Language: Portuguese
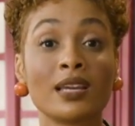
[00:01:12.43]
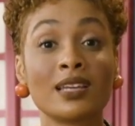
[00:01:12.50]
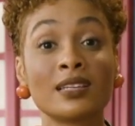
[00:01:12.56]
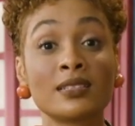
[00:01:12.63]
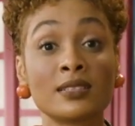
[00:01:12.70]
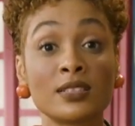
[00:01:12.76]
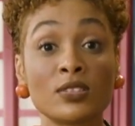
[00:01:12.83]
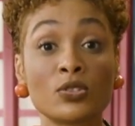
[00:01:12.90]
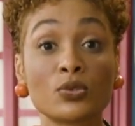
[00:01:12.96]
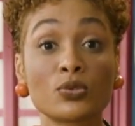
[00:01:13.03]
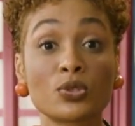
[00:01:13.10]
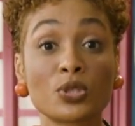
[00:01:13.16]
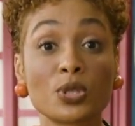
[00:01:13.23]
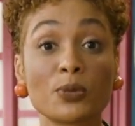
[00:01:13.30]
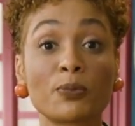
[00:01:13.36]
existe o
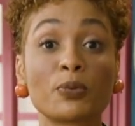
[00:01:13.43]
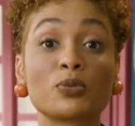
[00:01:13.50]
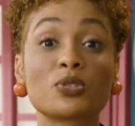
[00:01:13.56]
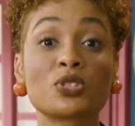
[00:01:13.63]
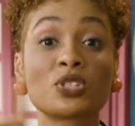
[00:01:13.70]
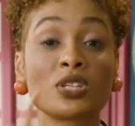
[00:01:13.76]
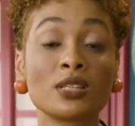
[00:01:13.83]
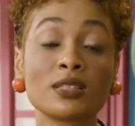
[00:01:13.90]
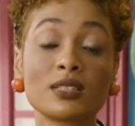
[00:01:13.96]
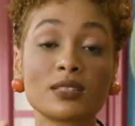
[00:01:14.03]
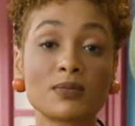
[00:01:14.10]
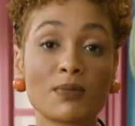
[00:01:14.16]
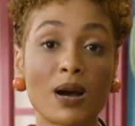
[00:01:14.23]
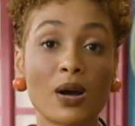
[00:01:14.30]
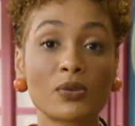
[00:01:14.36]
tipo tinta
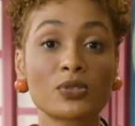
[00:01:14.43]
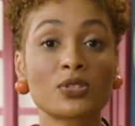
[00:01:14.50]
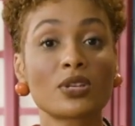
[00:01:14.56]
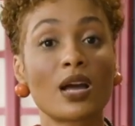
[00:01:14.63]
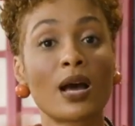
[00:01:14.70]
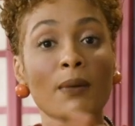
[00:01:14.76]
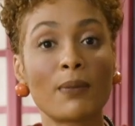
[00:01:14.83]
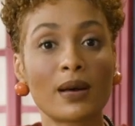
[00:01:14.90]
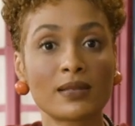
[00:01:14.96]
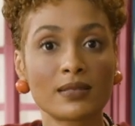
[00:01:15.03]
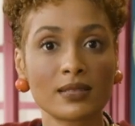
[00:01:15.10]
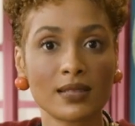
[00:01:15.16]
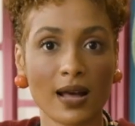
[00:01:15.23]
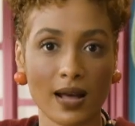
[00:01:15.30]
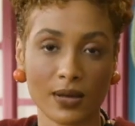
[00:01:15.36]
esmalte à
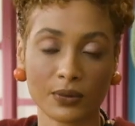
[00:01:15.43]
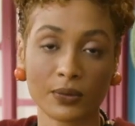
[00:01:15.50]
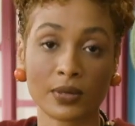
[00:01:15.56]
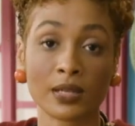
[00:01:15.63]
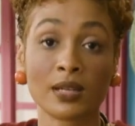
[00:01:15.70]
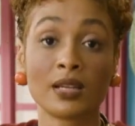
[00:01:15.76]
base d'água.